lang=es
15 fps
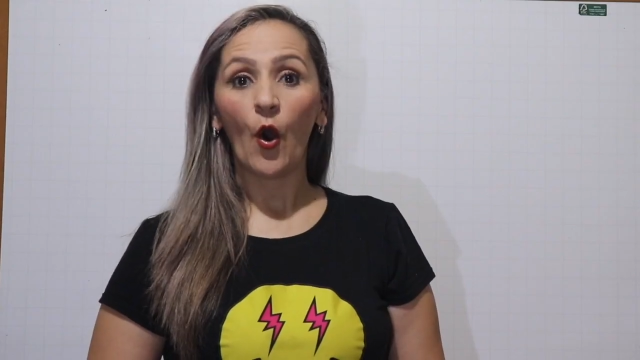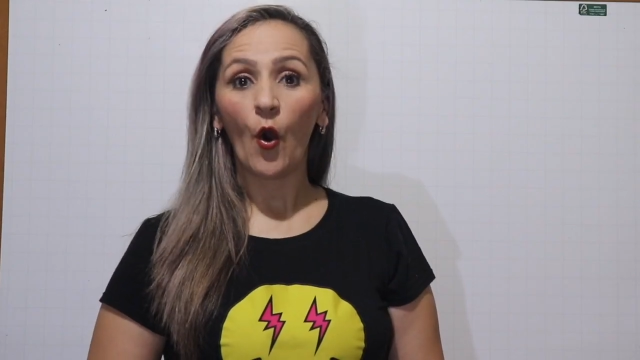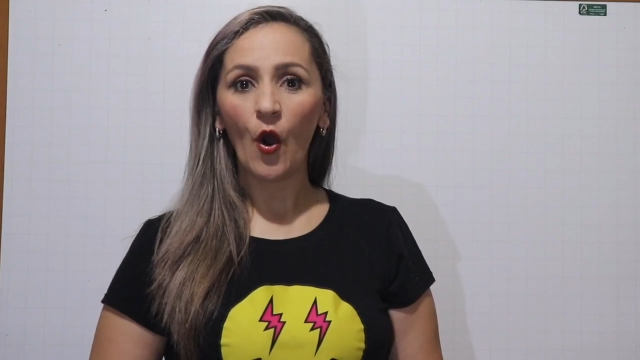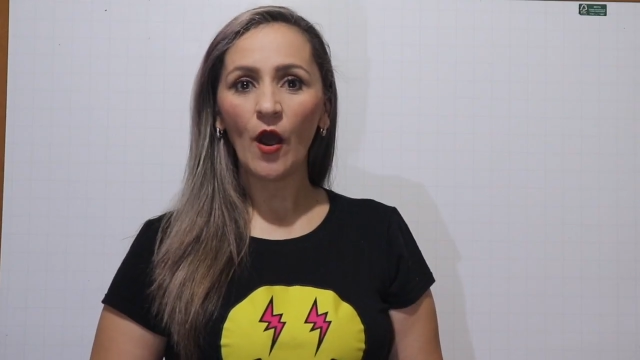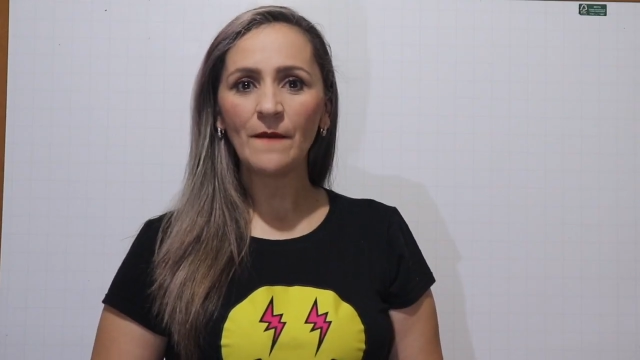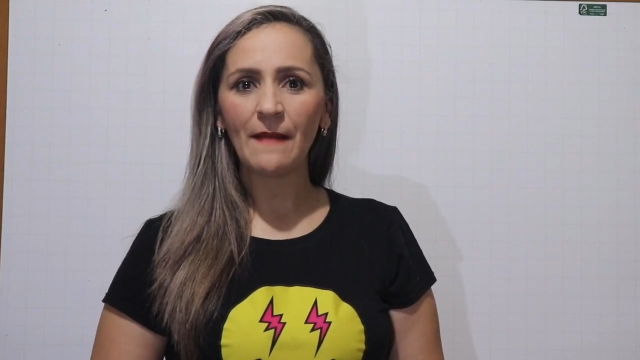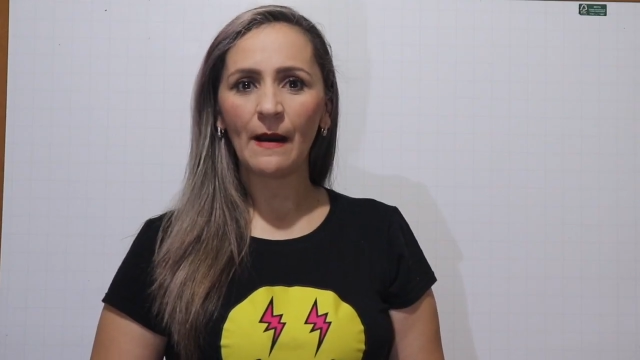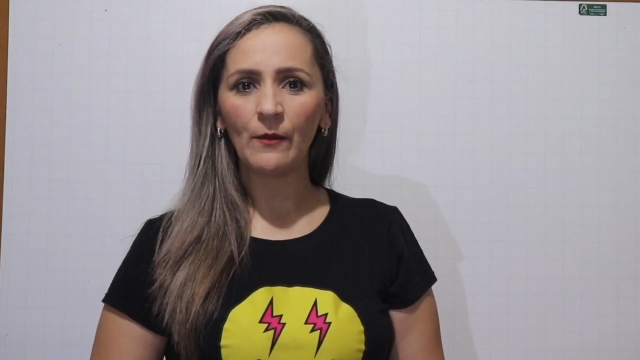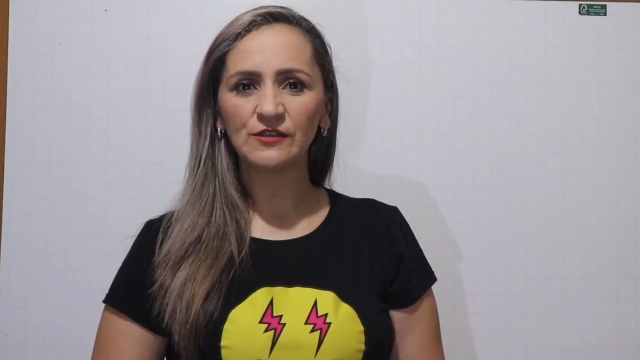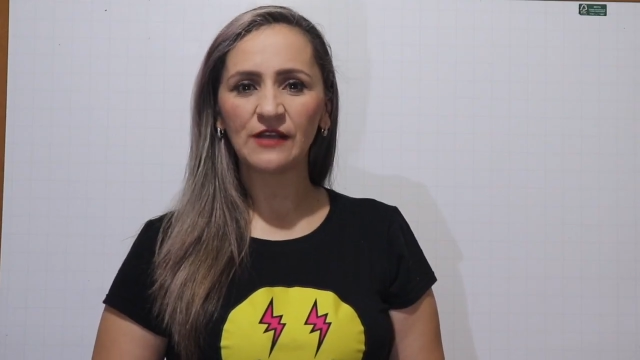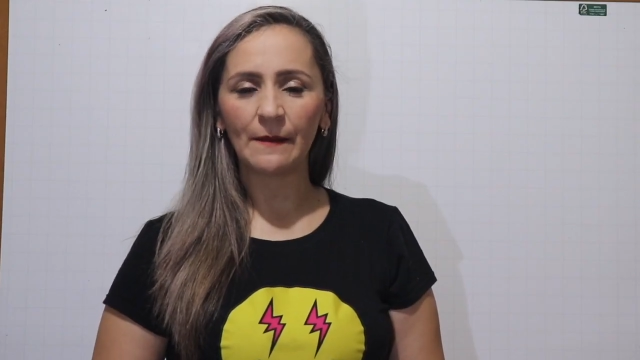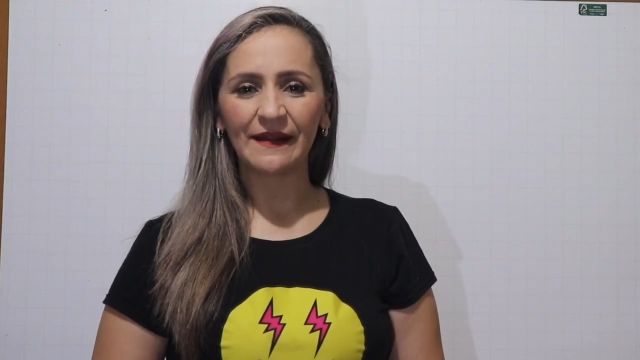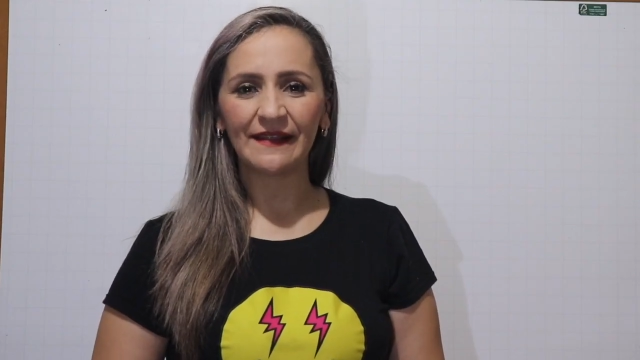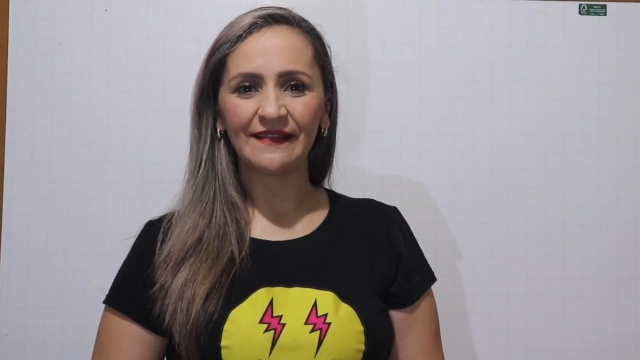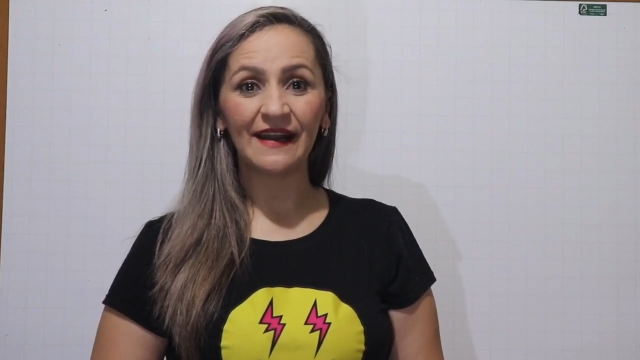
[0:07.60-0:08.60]
Hoy vamos a
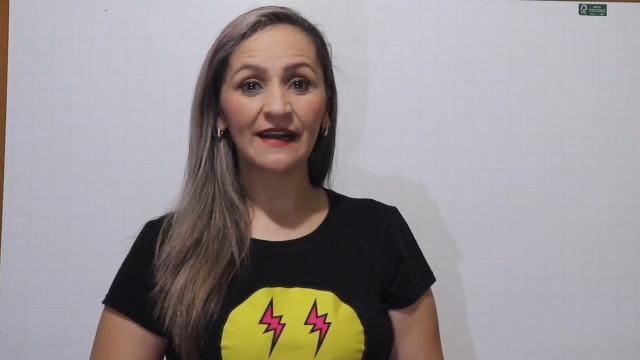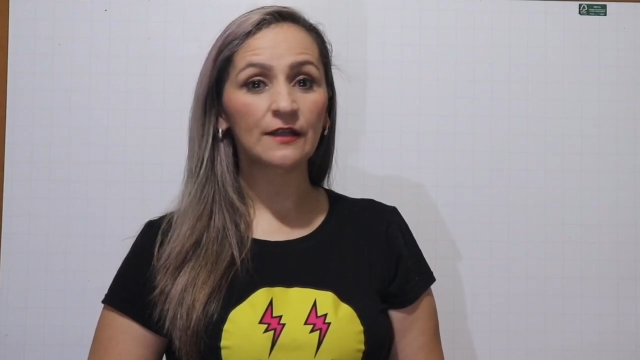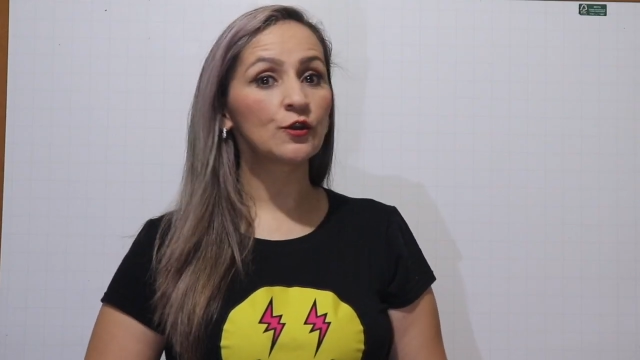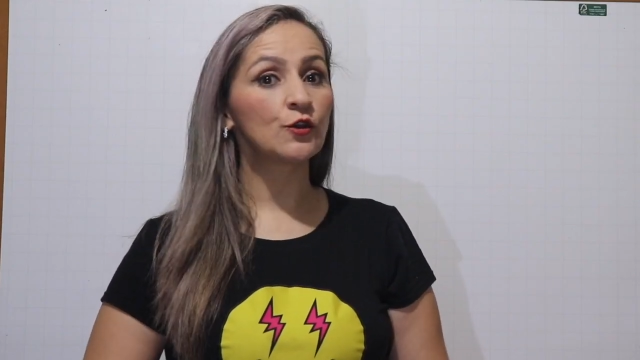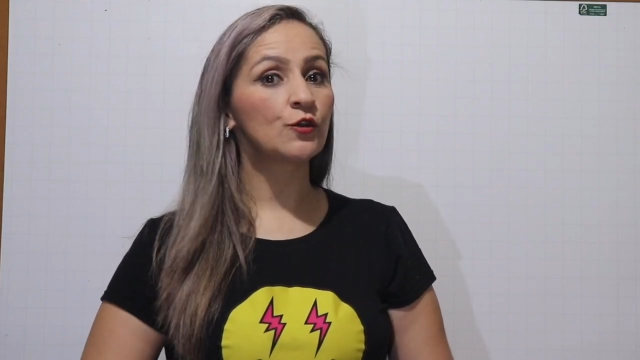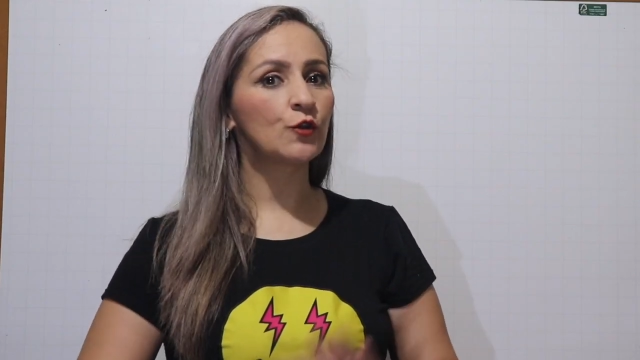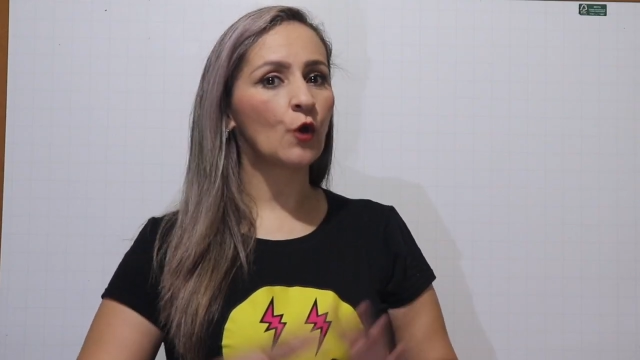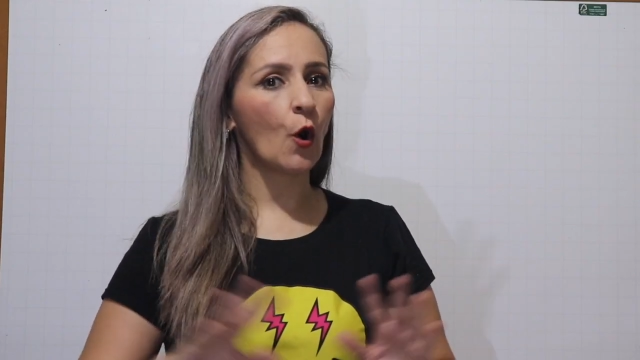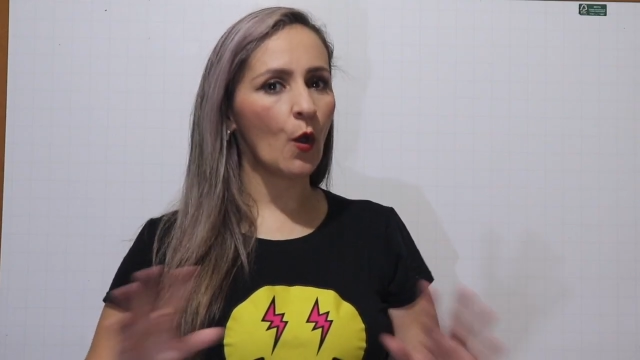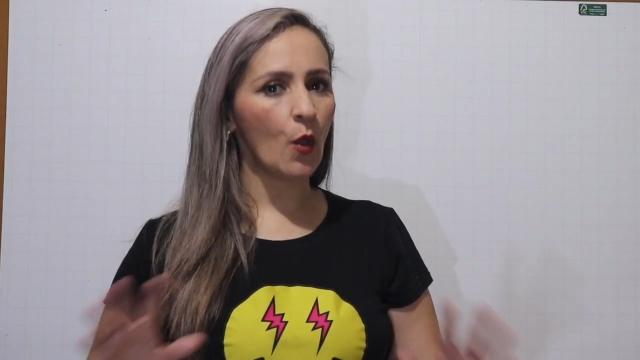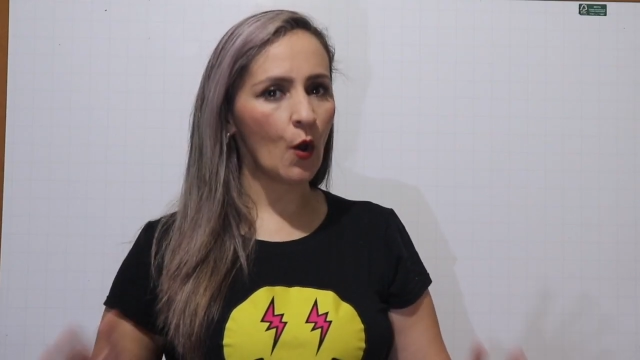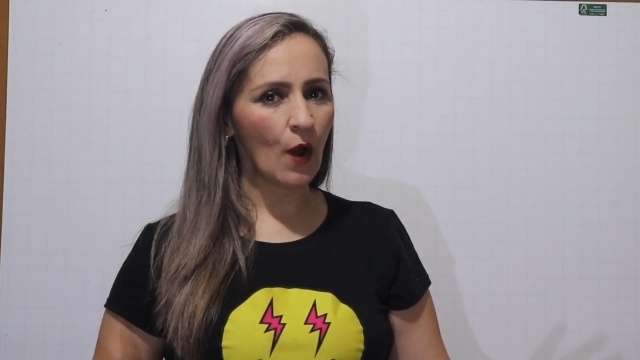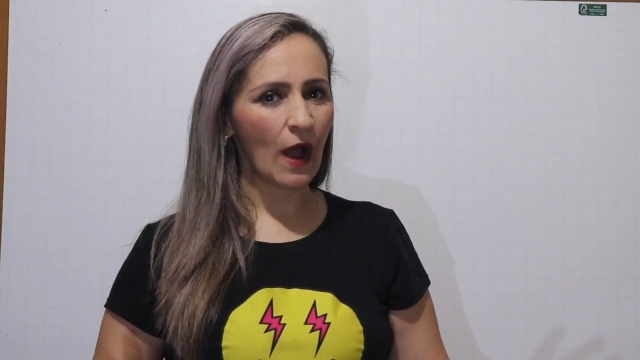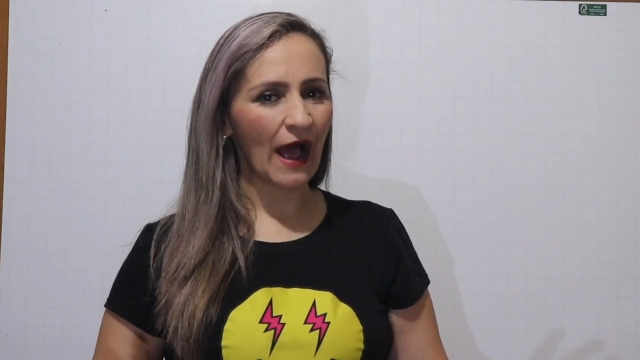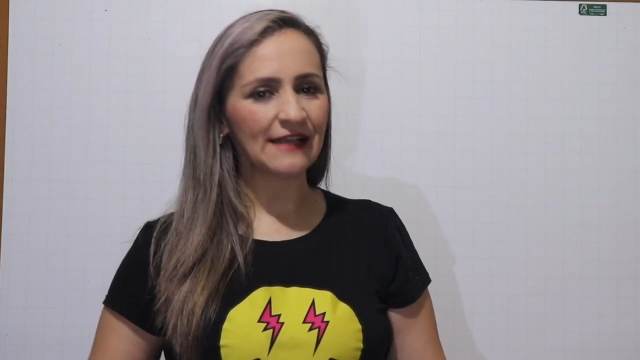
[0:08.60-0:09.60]
aprender todo